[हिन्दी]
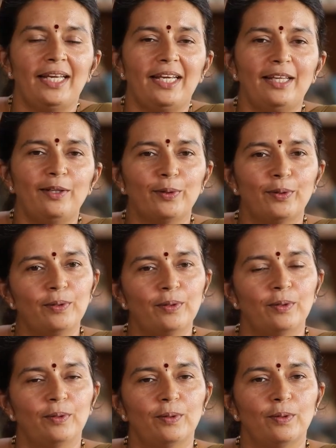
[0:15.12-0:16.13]
से
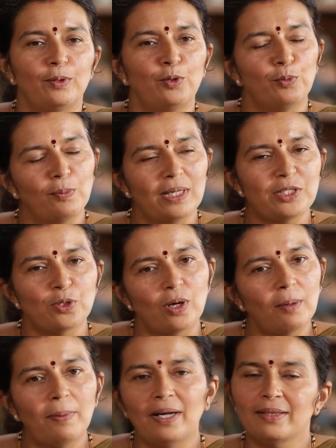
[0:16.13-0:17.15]
समझेंगे
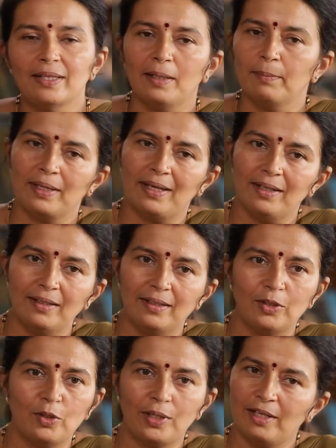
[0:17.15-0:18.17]
ये बड़ों
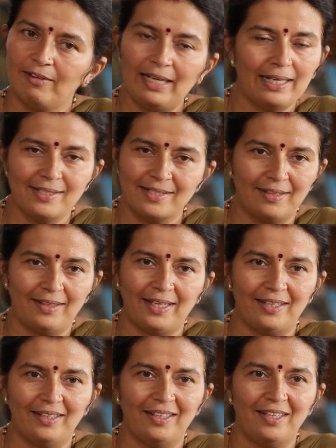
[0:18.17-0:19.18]
को ऐसा लगता है
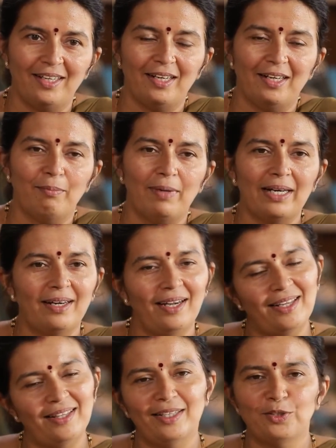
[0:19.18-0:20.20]
कि बहुत
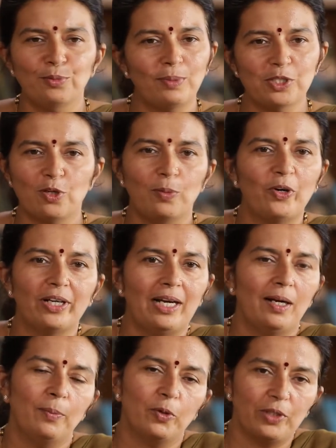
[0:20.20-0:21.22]
आसान है
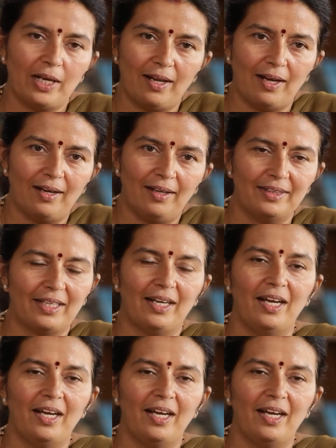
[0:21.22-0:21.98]
बच्चों को बहुत